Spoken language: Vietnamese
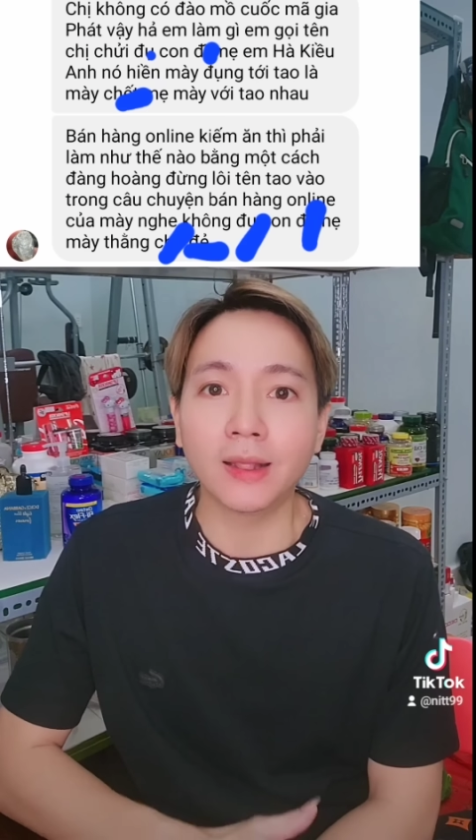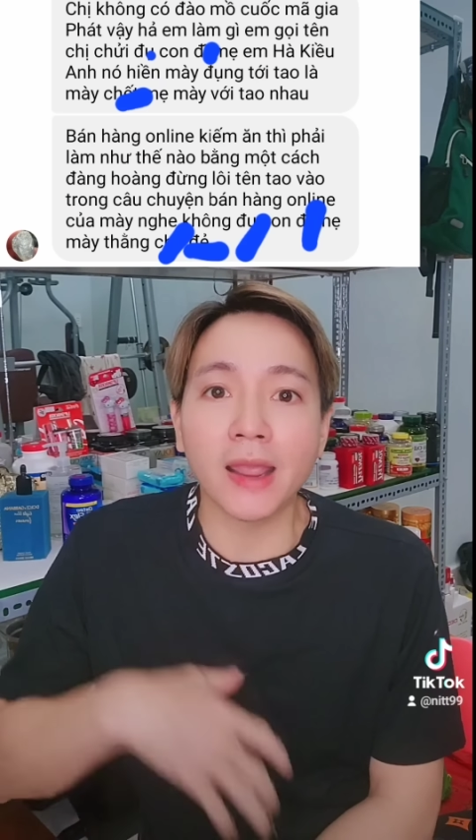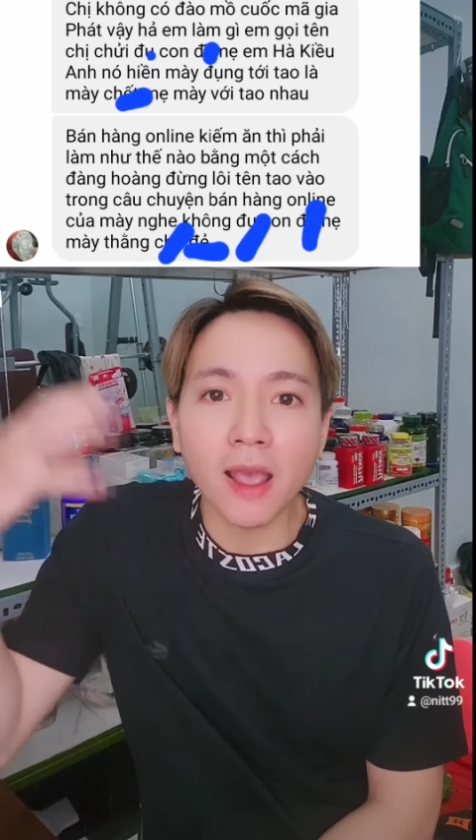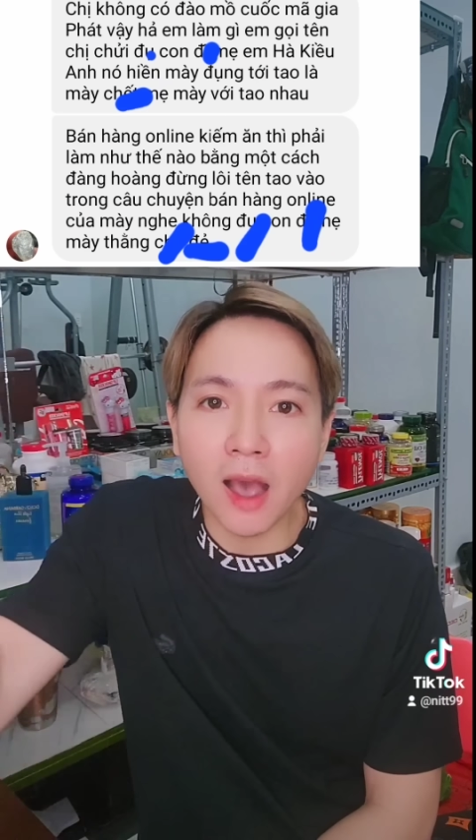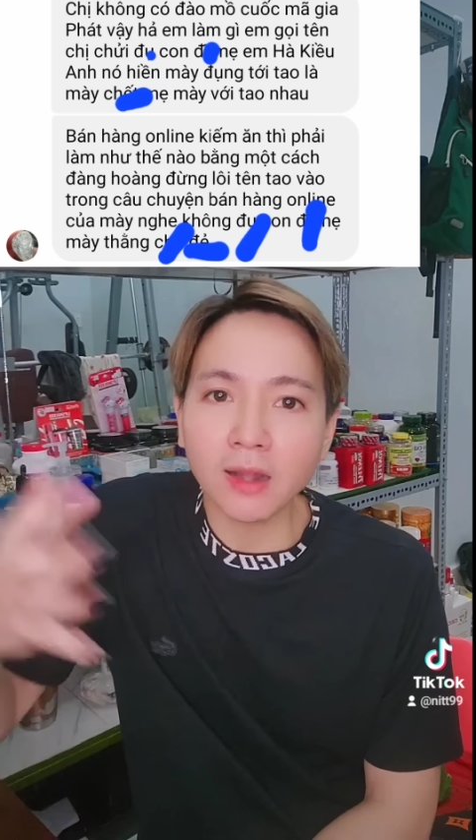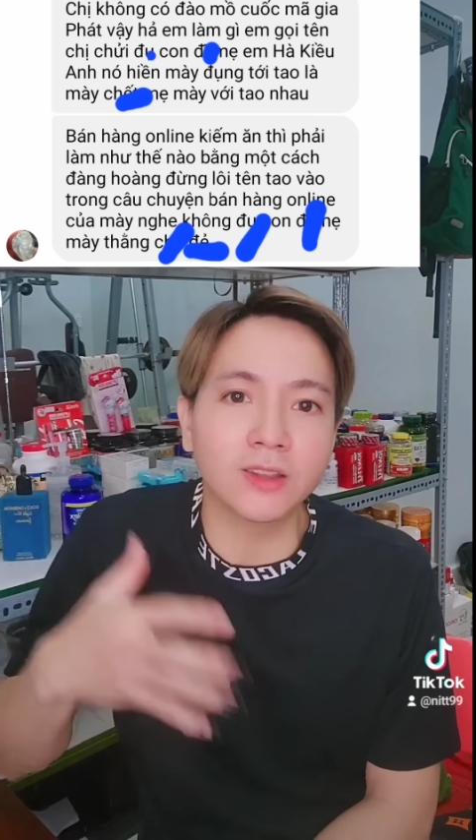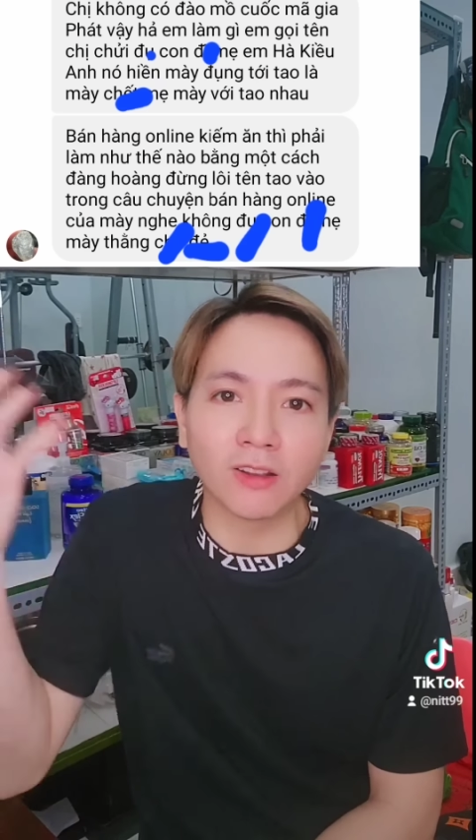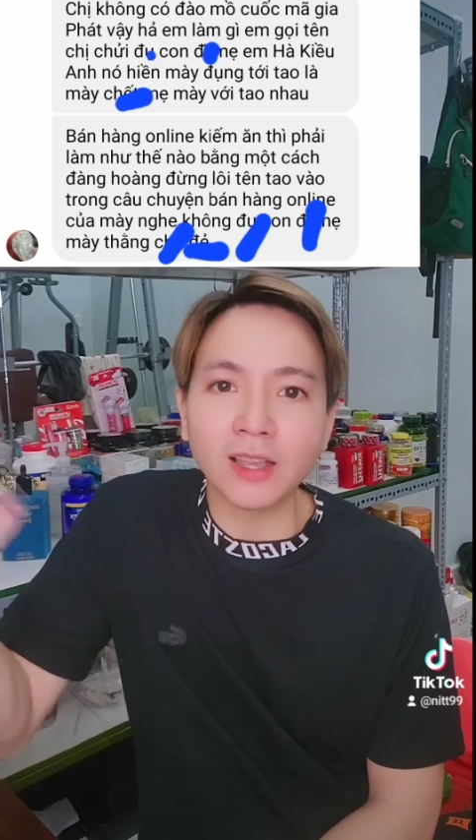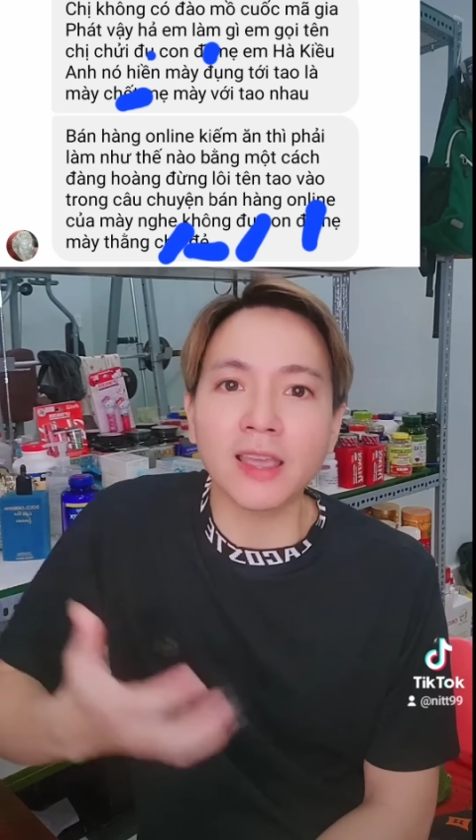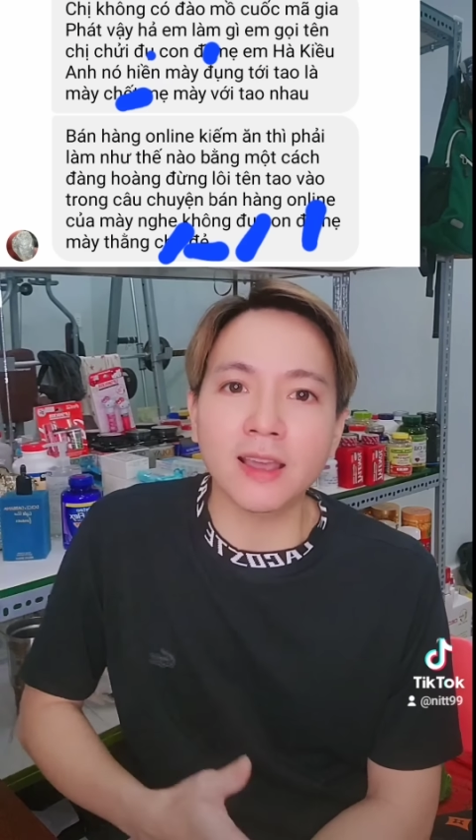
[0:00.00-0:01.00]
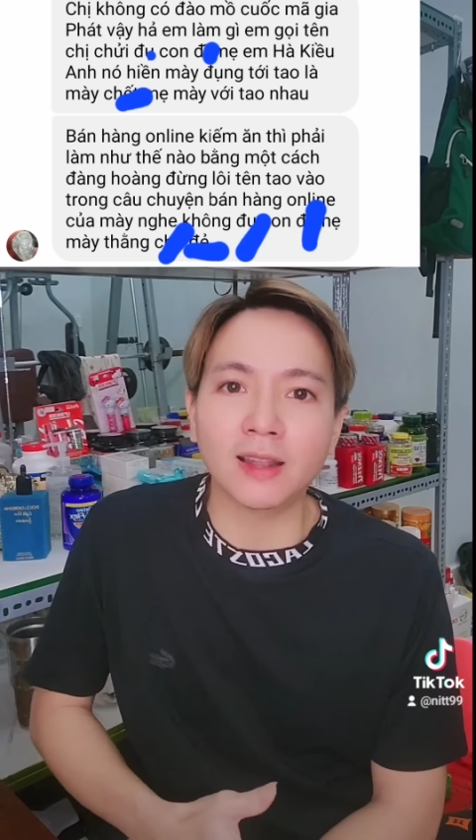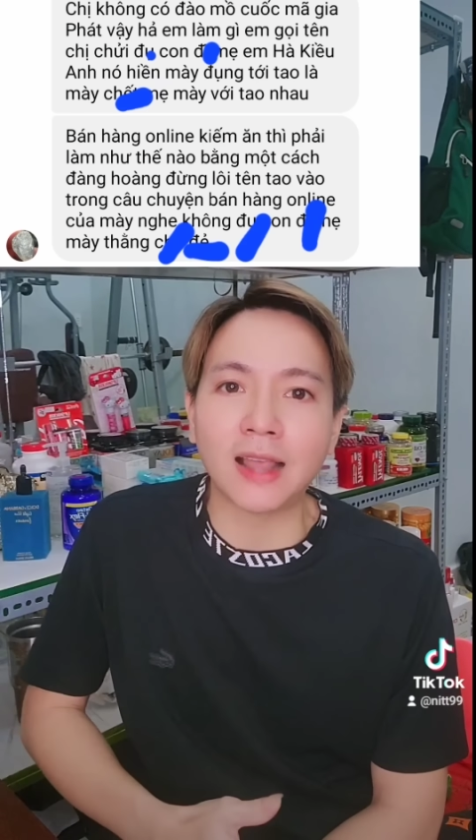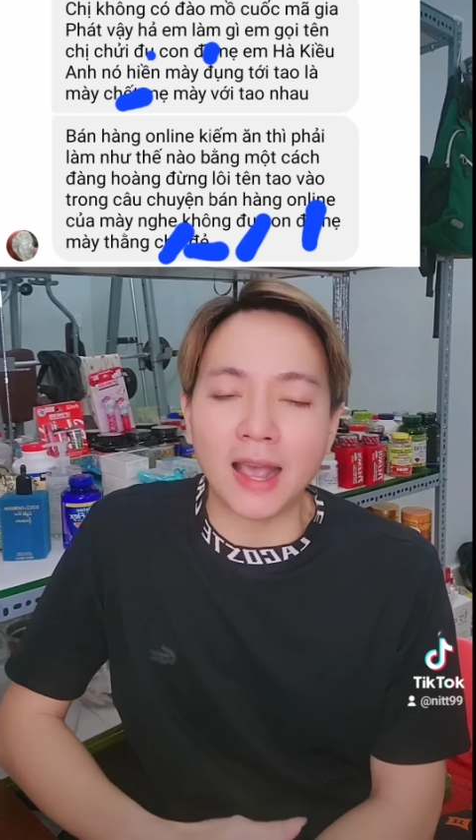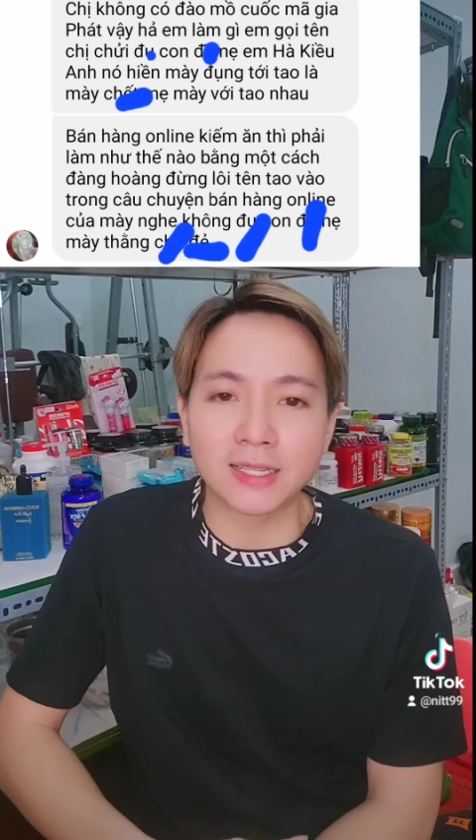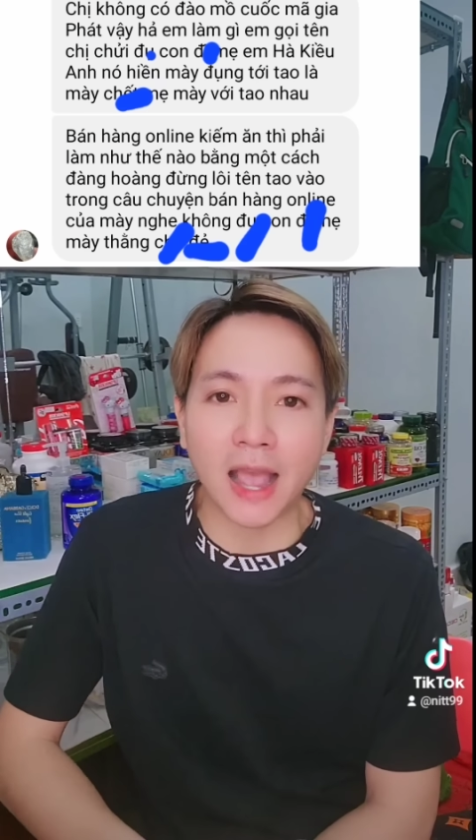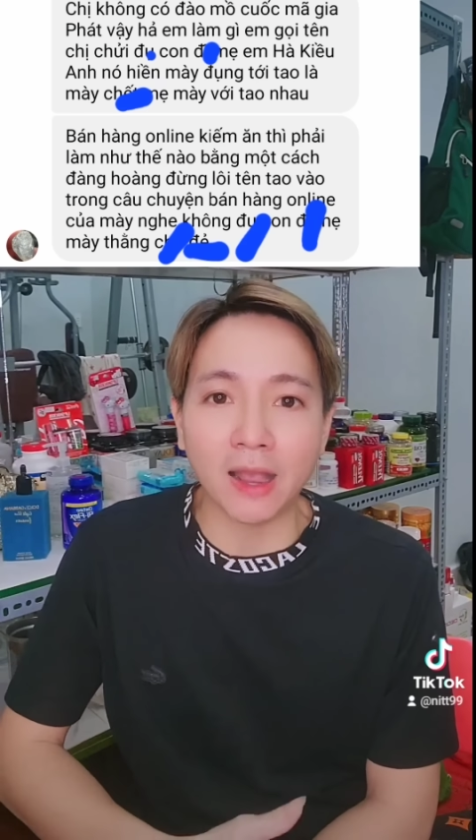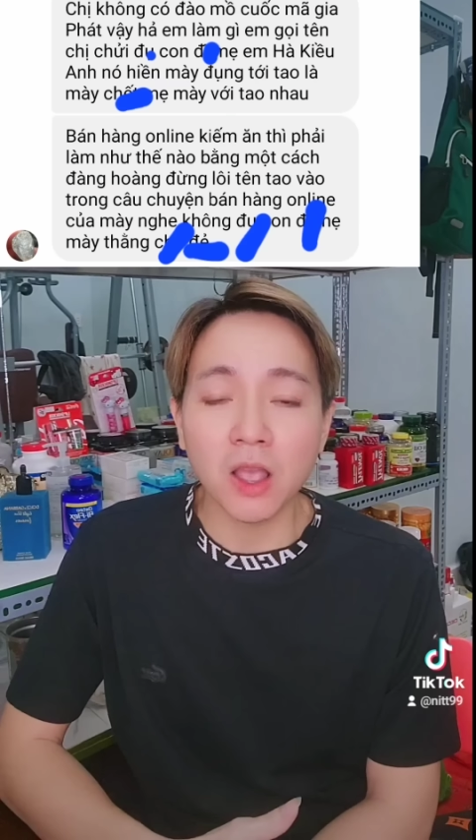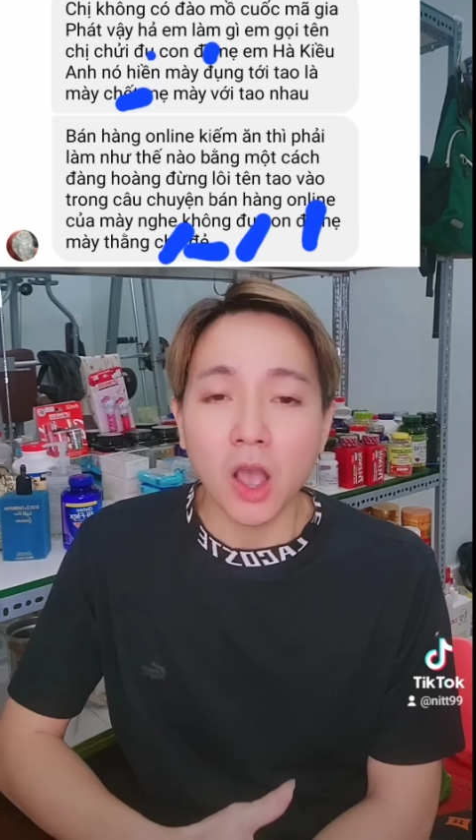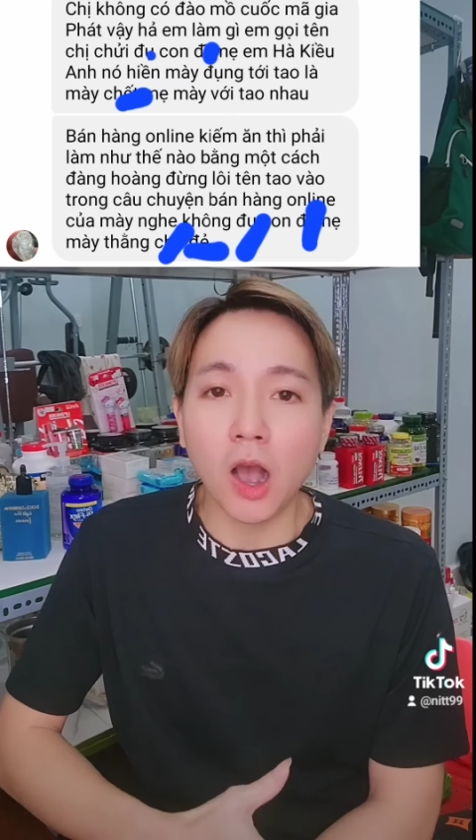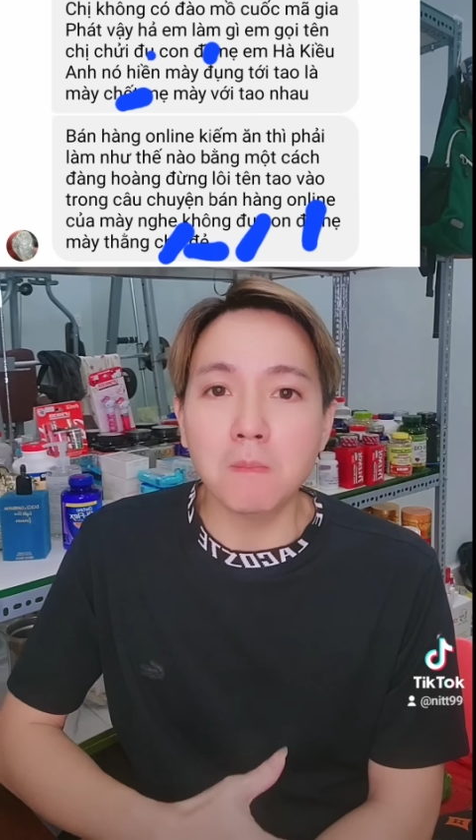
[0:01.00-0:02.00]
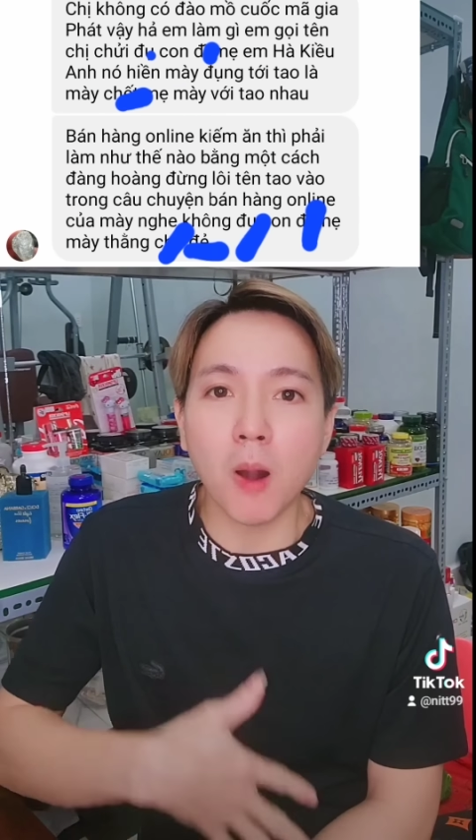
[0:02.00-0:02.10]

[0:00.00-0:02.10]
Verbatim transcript: lấy hết những cái à, tài sản à,